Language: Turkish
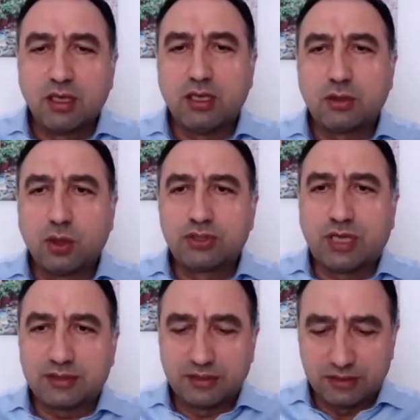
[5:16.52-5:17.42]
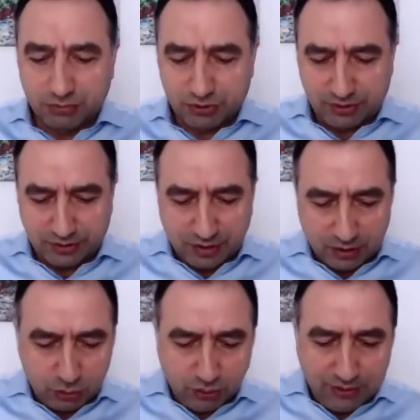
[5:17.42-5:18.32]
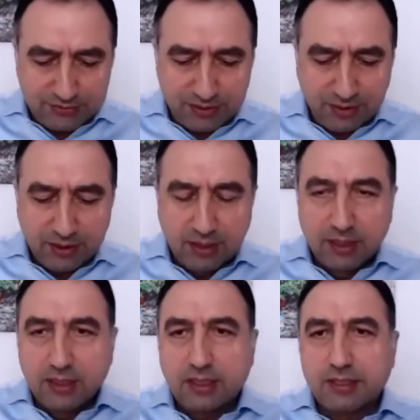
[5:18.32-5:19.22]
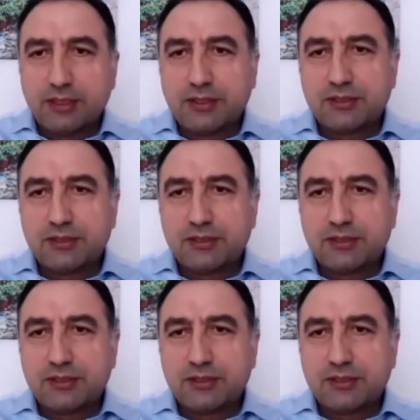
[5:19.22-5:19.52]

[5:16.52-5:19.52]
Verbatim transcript: e, göz ardı edilmiş. E, daha sonra ise e,